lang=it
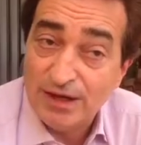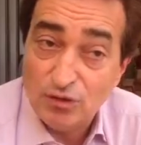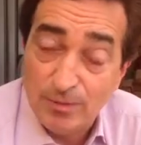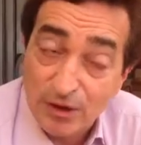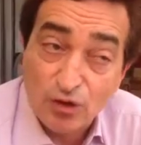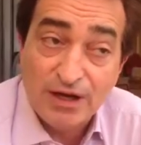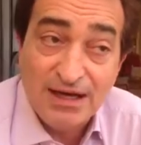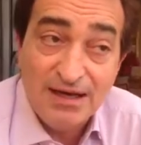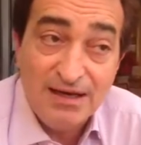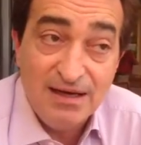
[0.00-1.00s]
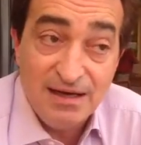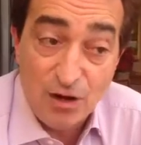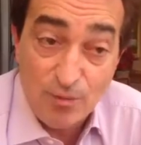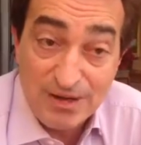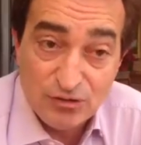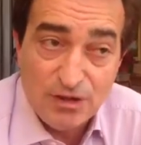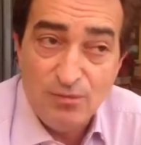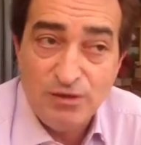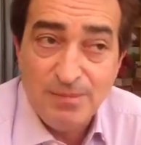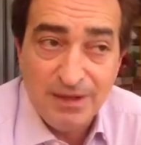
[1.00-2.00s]
credo però che l'aumento del
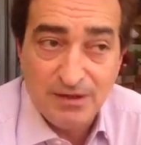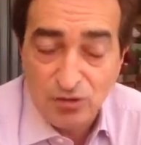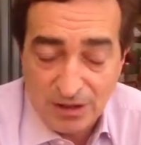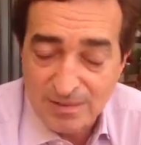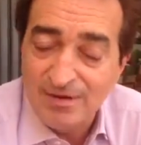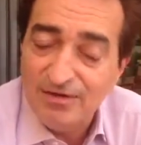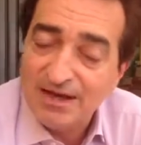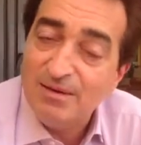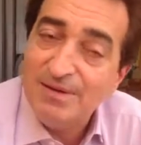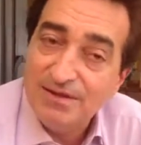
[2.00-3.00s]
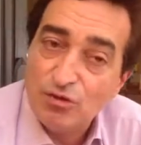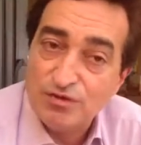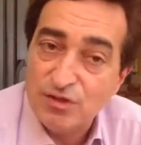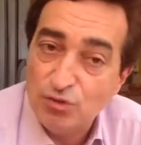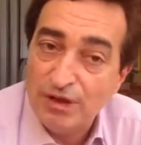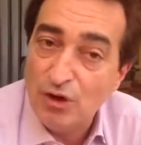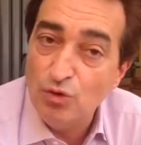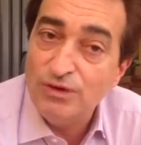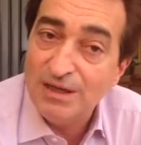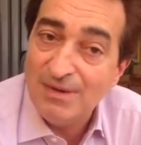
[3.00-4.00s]
moltiplicatore debba realmente costituire
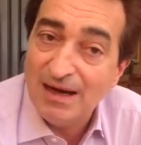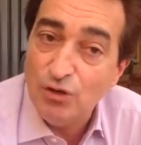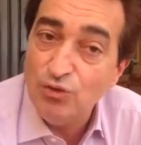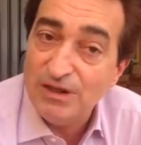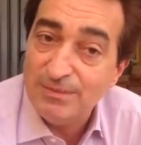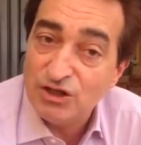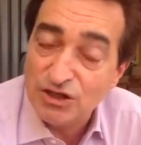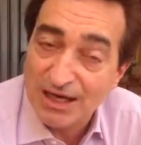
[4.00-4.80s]
l'ultima, l'ultima,